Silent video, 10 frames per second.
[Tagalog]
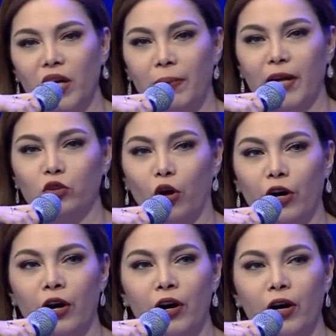elevator,
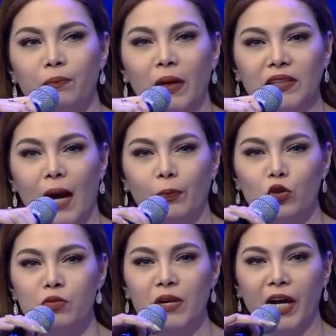
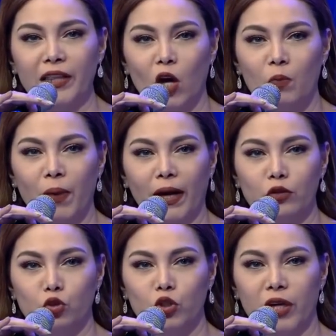Patapos, may nakita akong parang
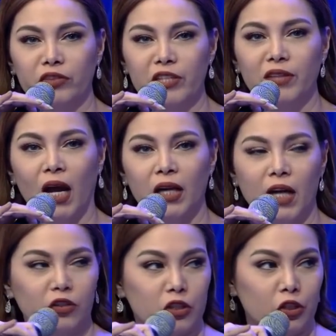social latita.
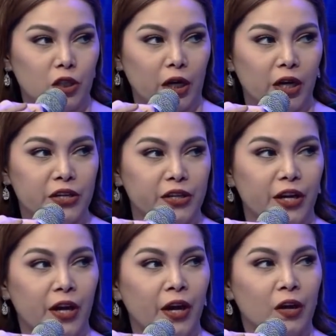Nakatitig sa akin ganyan eh.
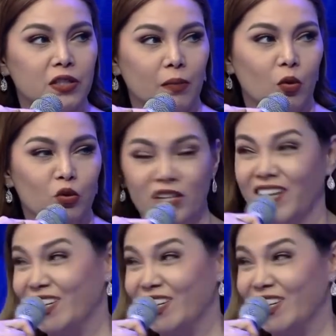Sabi ko, kil-